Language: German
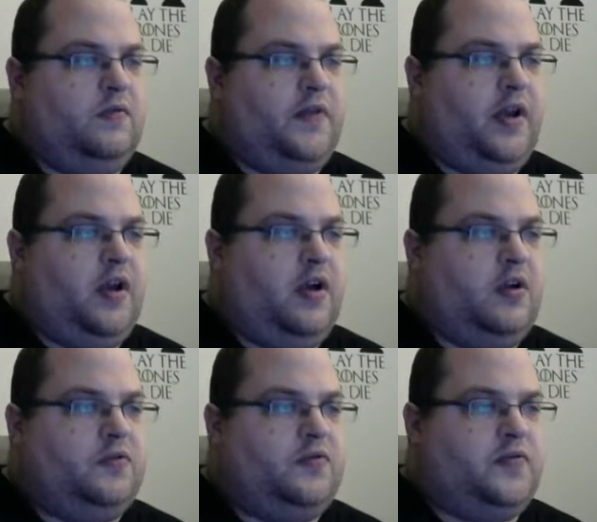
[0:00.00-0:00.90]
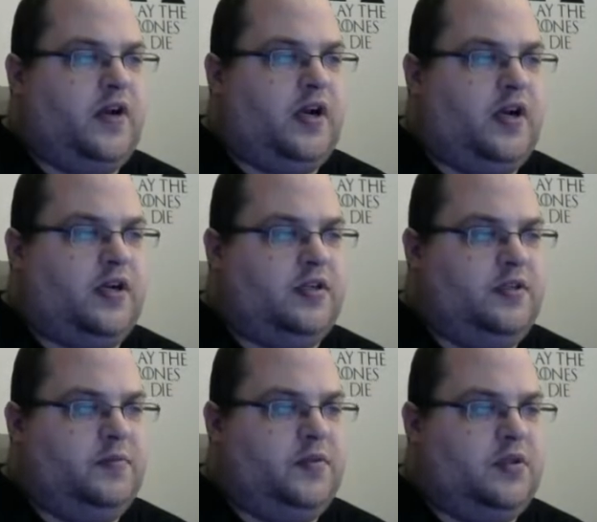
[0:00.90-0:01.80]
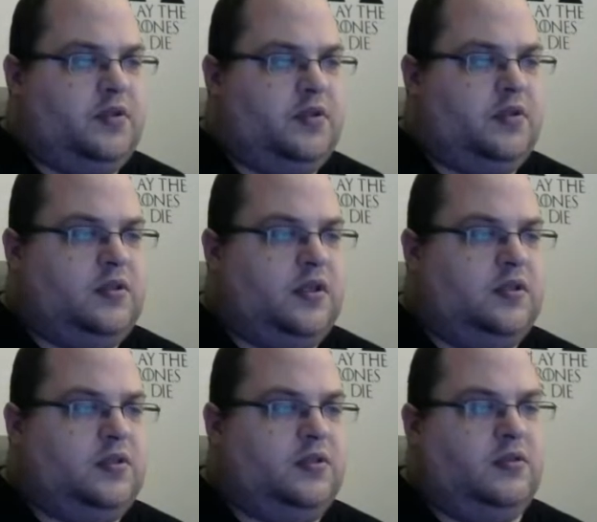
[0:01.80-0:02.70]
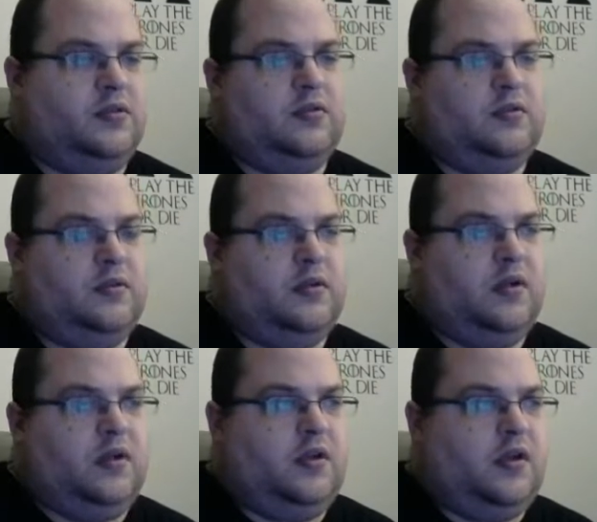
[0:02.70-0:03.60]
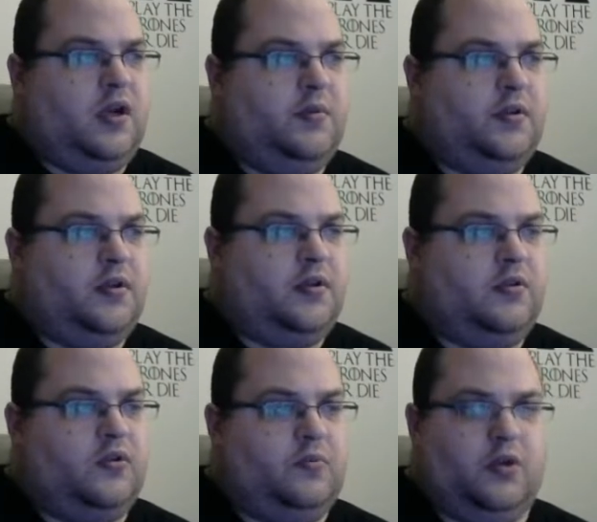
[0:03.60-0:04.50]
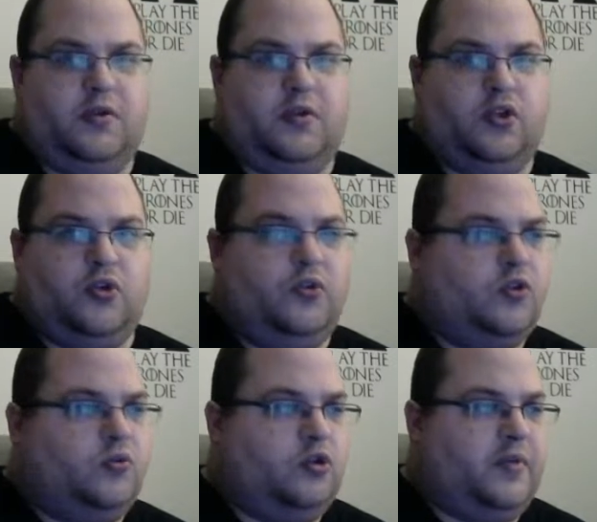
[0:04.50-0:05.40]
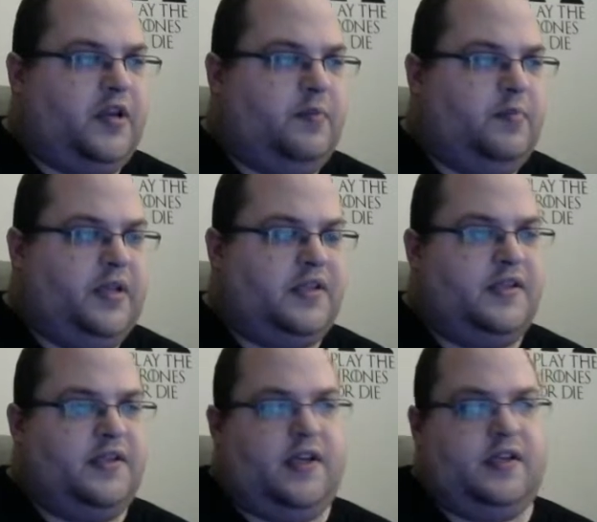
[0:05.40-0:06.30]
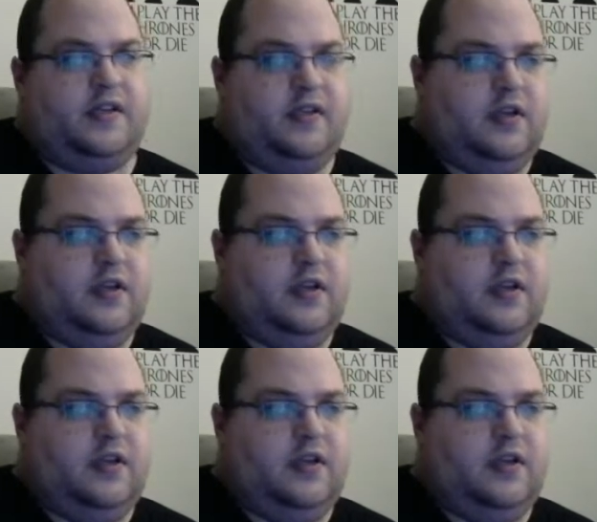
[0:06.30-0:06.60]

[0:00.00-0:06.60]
wenn er auf A8 nimmt, dann habe ich zum Beispiel den schönen Zug Springer BC6.